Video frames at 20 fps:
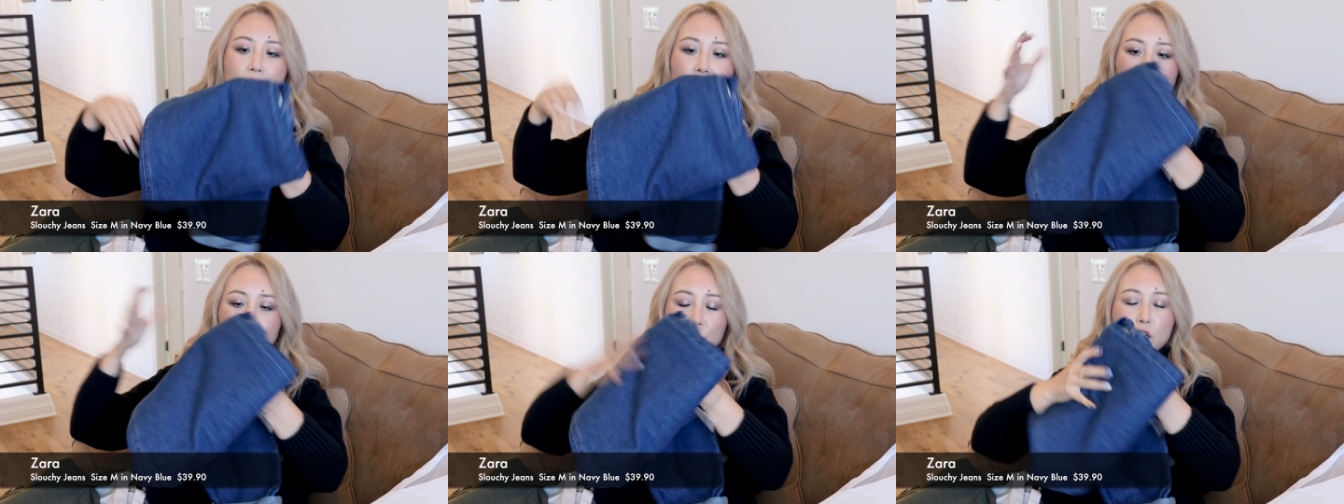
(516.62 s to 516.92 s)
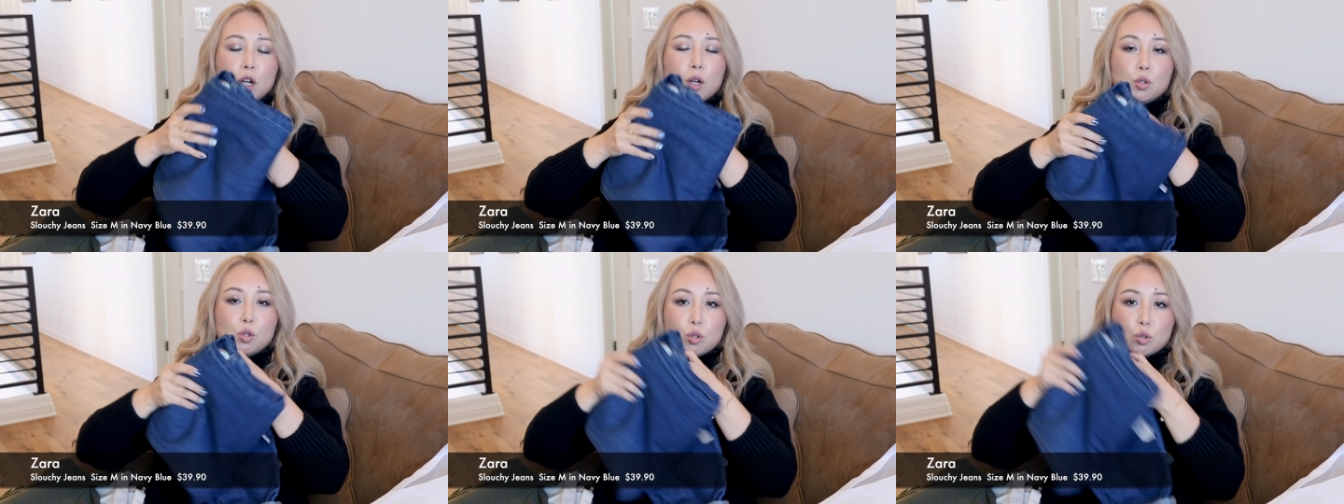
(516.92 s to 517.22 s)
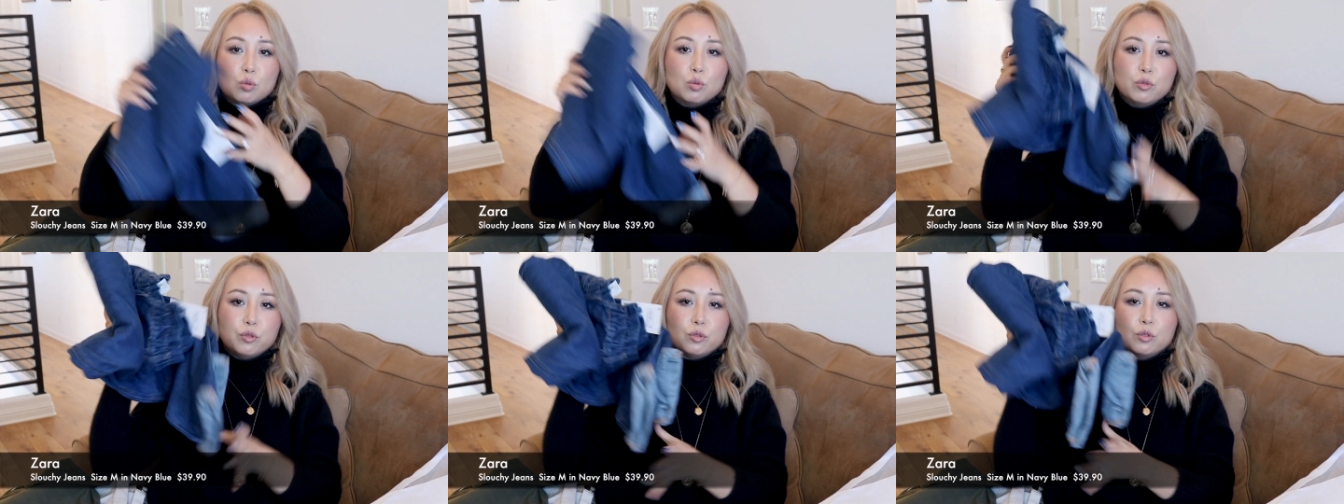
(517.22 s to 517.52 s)
非常
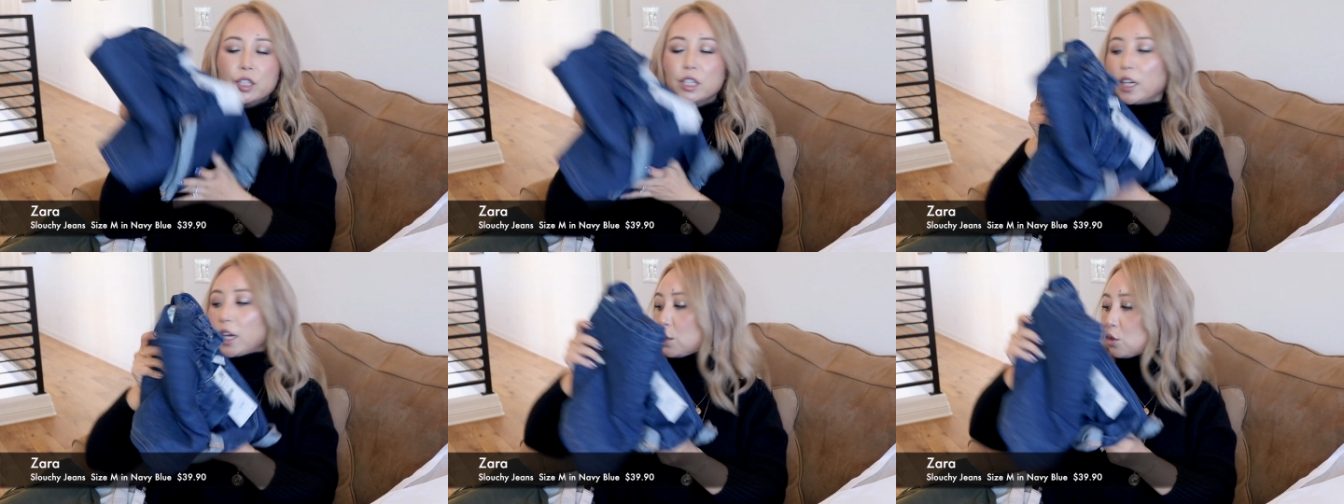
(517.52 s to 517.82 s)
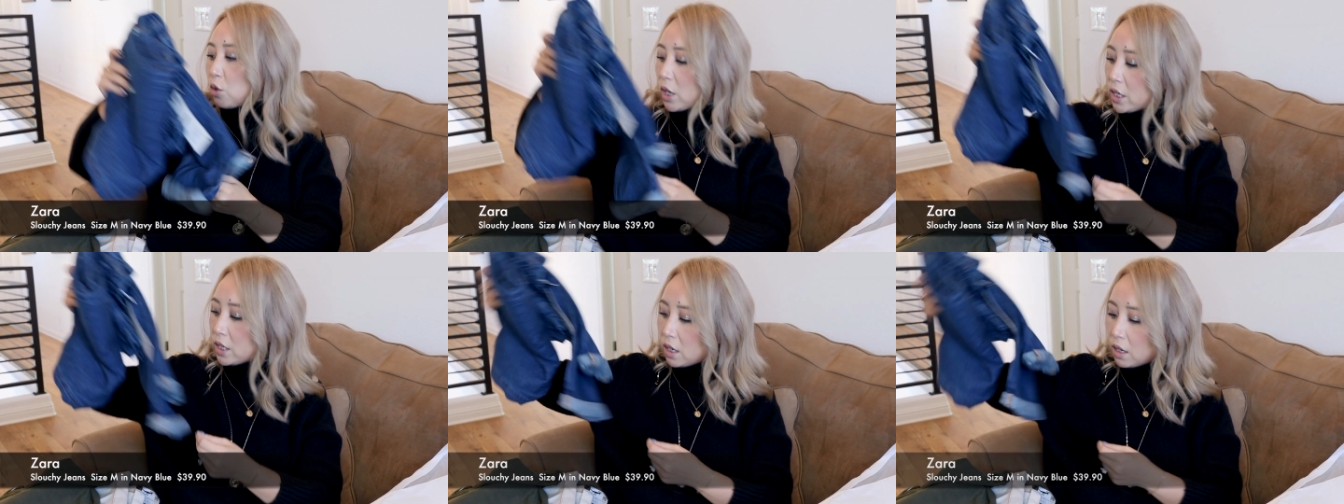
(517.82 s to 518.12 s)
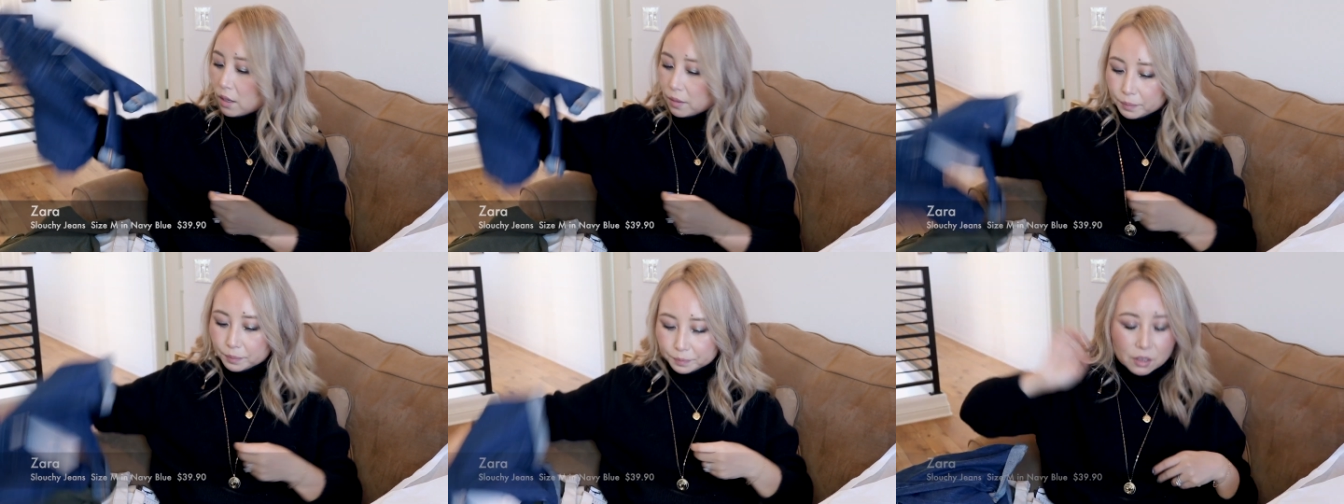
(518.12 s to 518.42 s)
舒服，应该穿
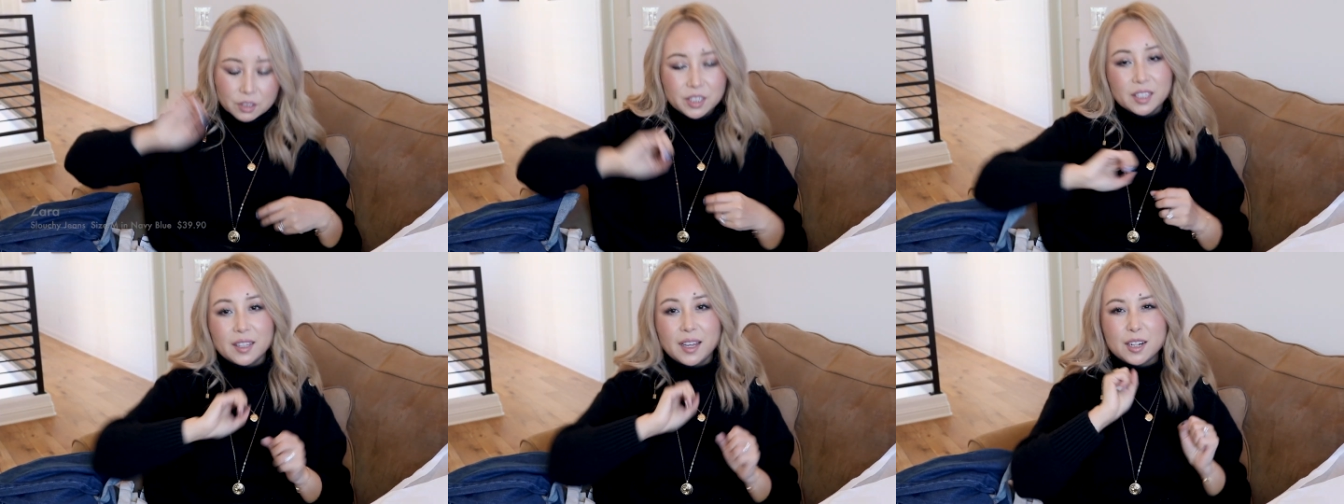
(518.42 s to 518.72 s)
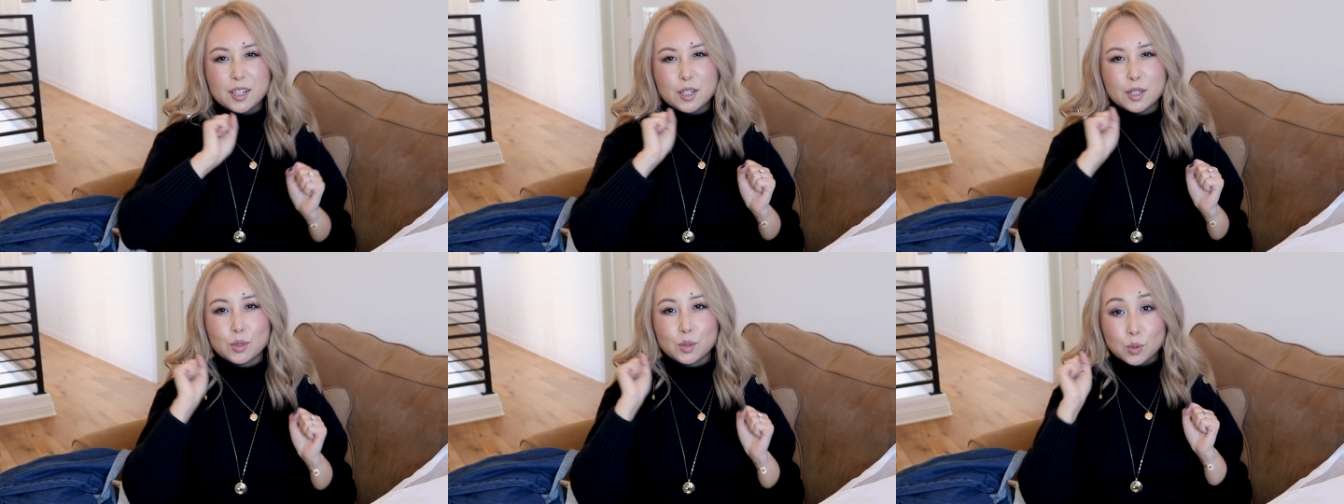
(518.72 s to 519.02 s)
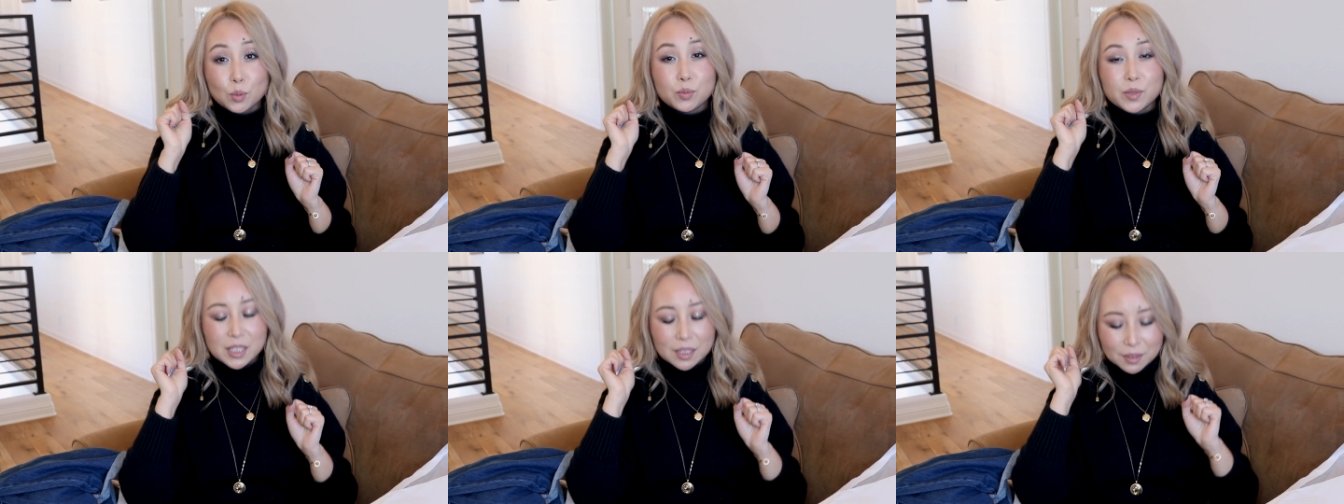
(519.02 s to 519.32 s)
上，而且它是
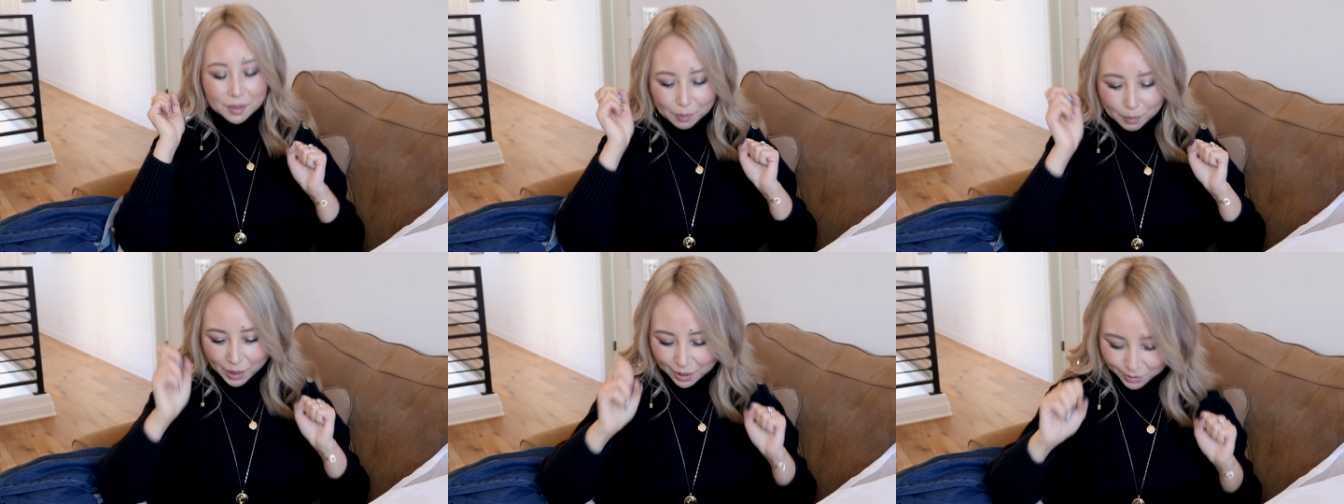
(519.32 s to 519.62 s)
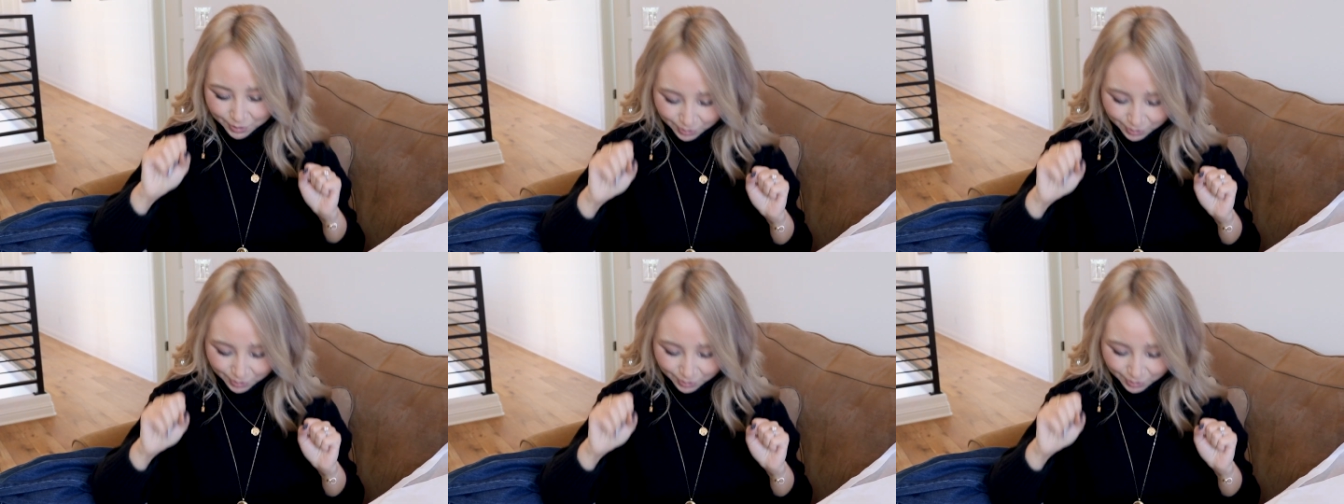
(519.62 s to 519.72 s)
松紧的嘛，